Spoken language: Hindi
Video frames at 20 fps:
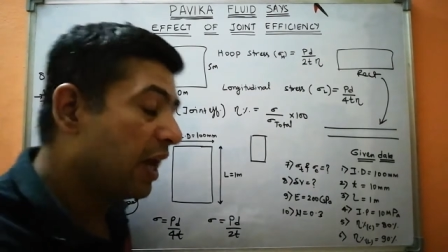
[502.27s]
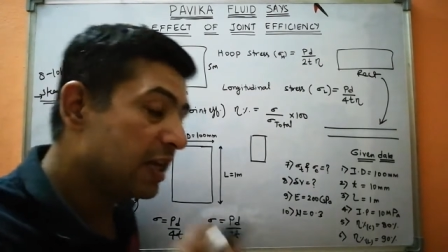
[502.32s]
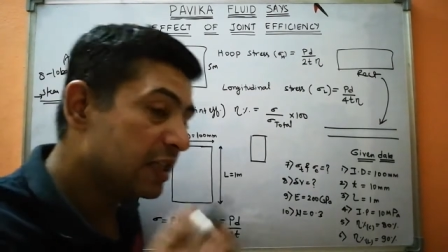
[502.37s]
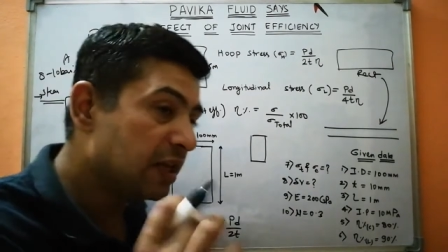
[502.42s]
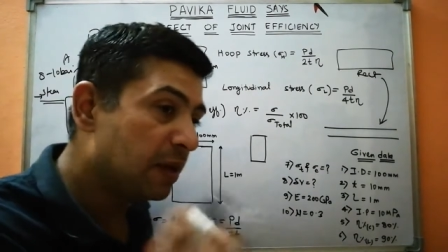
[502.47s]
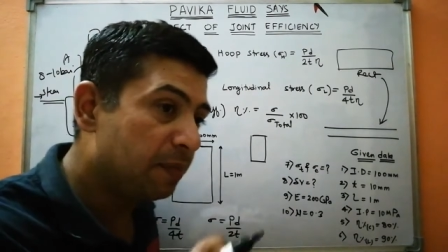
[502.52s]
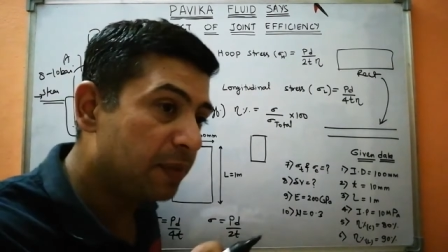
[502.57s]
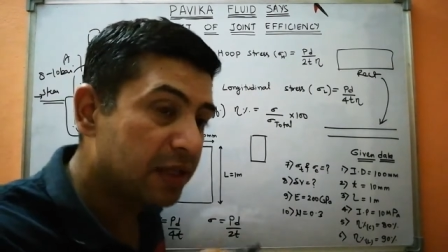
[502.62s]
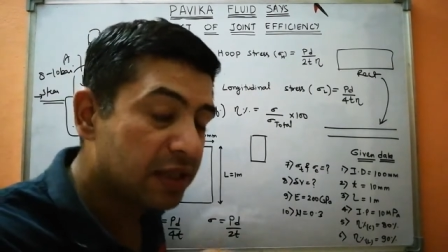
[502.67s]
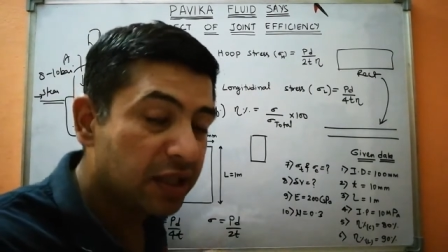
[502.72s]

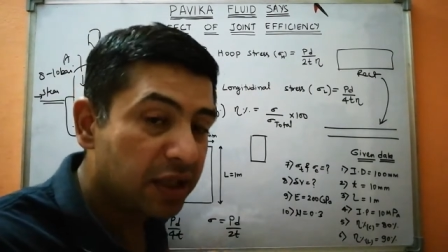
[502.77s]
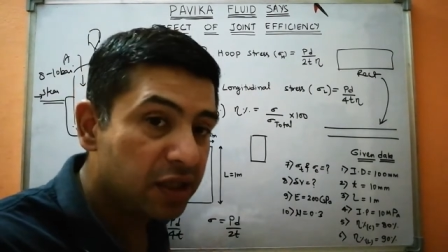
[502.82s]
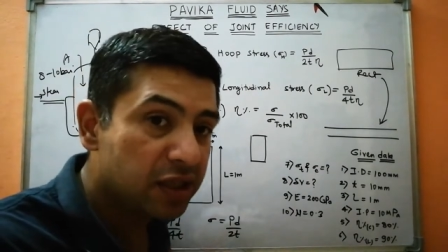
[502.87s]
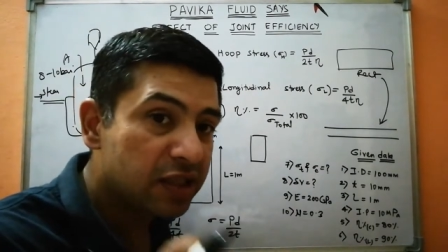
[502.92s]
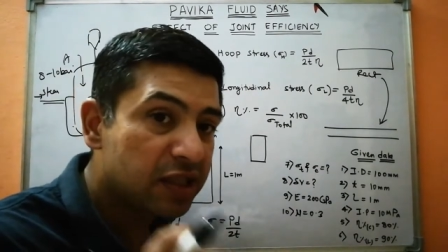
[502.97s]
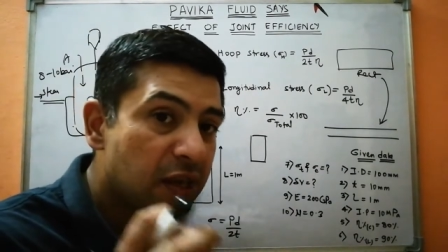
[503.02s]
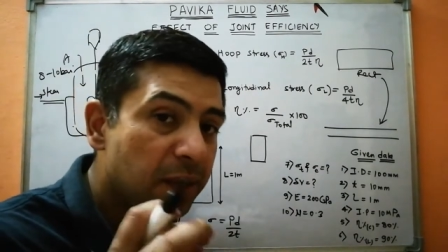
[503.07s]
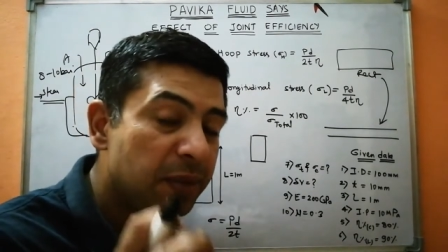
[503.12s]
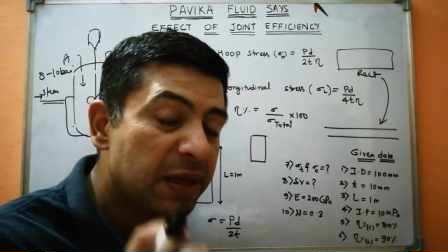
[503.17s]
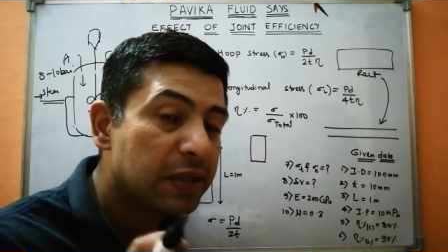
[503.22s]
ऐसा पर्सन
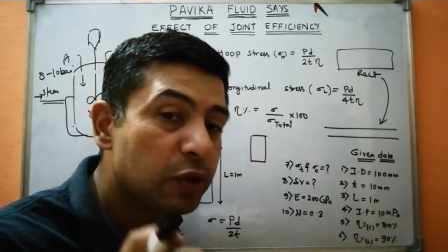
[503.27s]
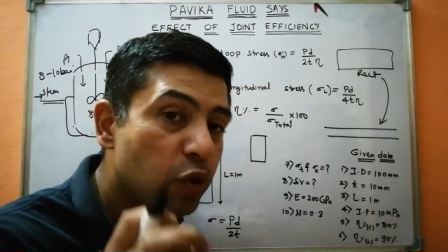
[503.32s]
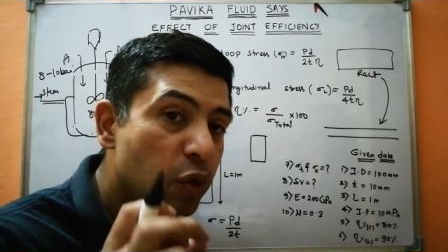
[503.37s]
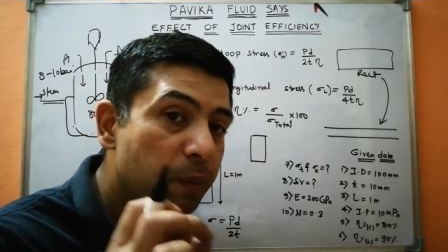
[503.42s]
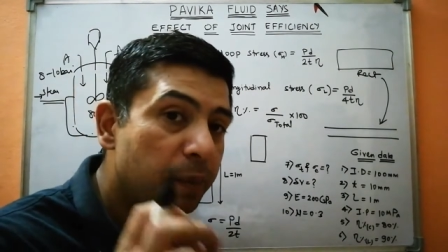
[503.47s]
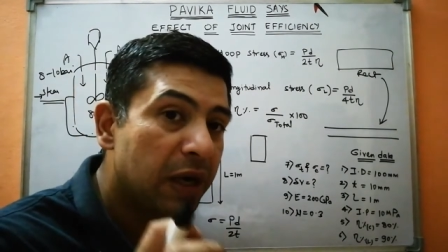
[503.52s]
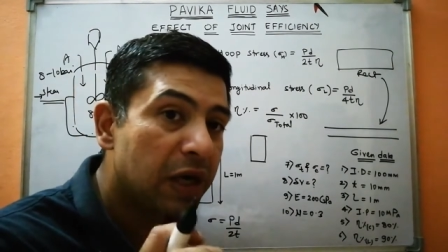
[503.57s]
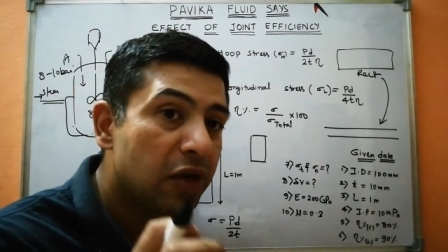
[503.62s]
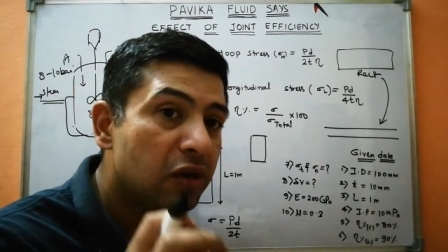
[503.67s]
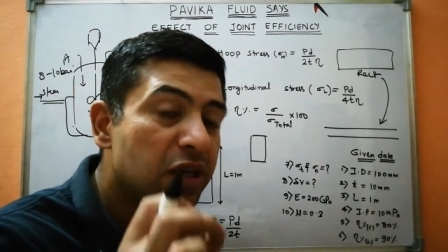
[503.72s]
जिसके पास कोई
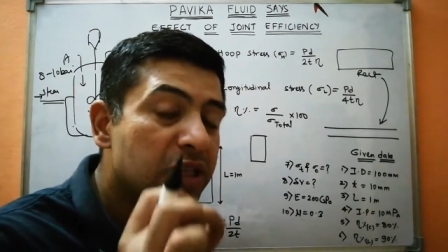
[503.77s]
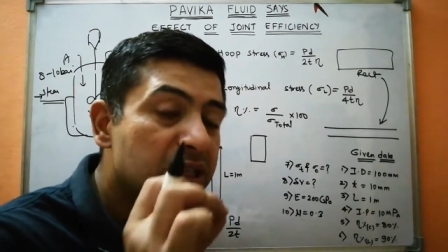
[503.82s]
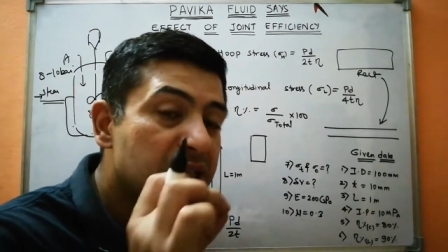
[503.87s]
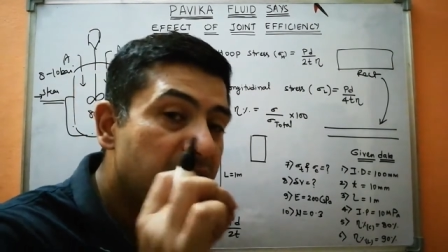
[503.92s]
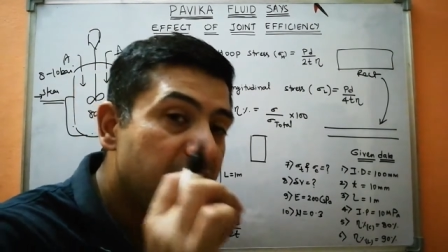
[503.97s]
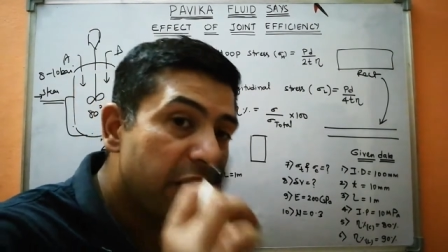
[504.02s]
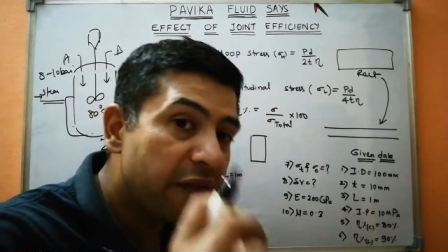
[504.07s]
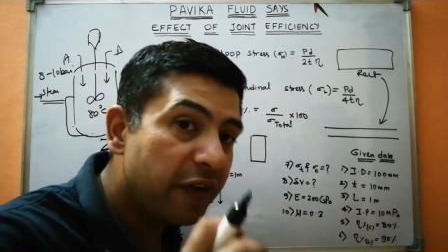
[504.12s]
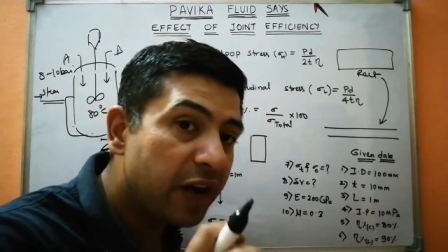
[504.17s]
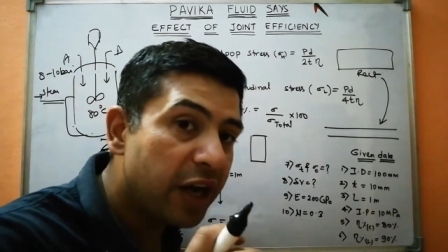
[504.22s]
पर्टिकुलर
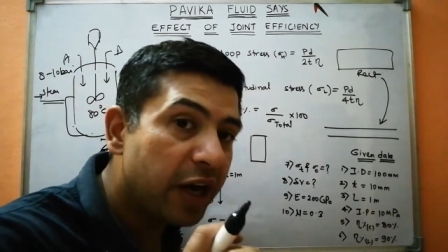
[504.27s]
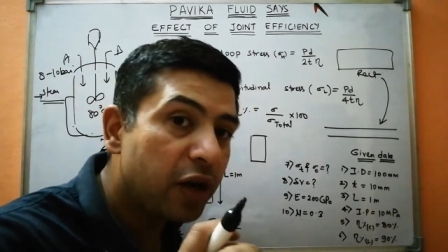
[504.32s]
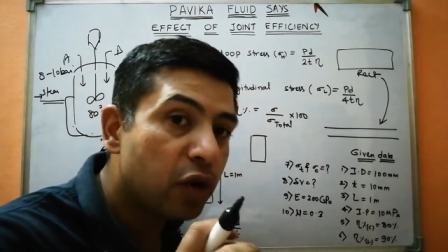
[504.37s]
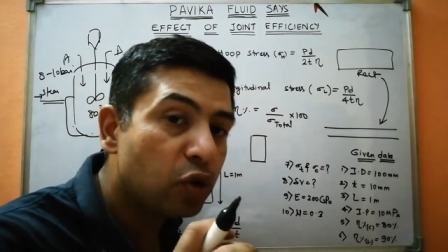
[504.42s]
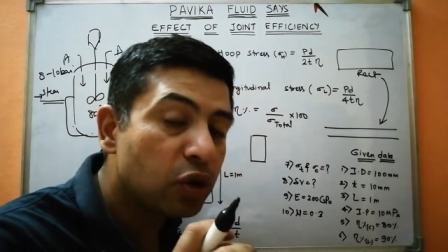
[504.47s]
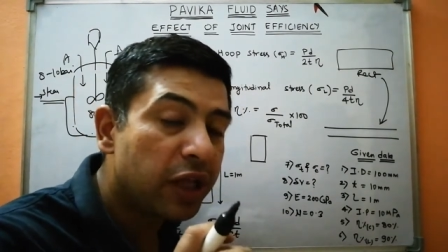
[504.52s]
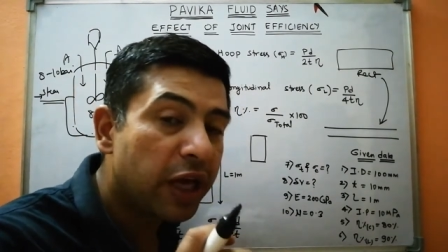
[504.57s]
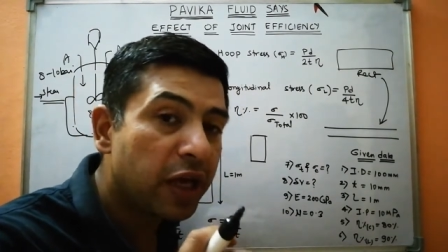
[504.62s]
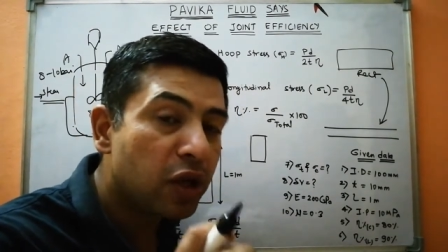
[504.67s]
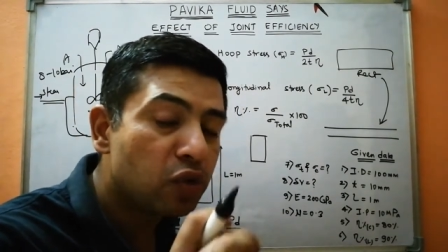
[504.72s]
सर्टिफिकेट
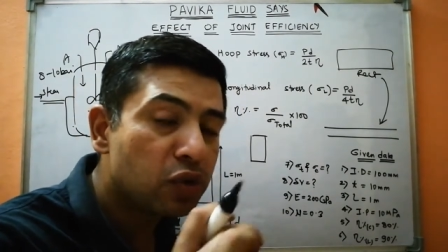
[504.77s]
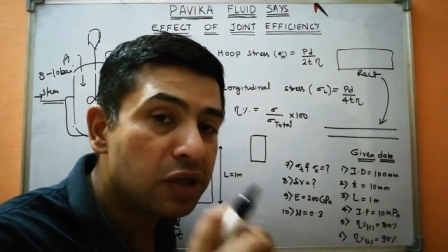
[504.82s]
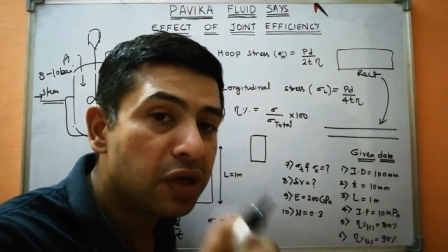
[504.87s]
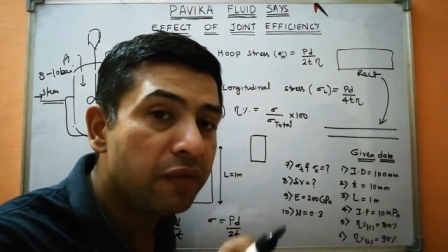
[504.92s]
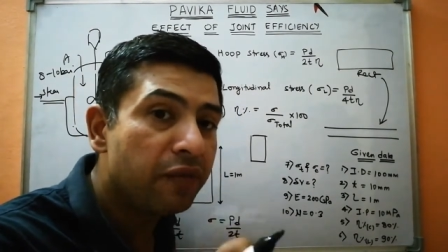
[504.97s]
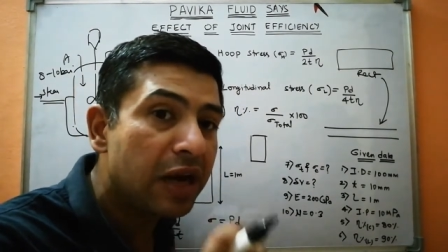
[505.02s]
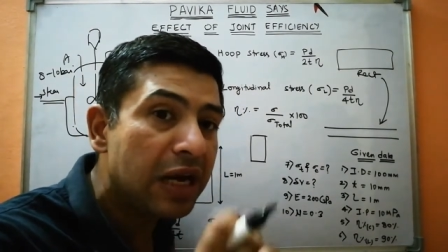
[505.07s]
होता है कि उसने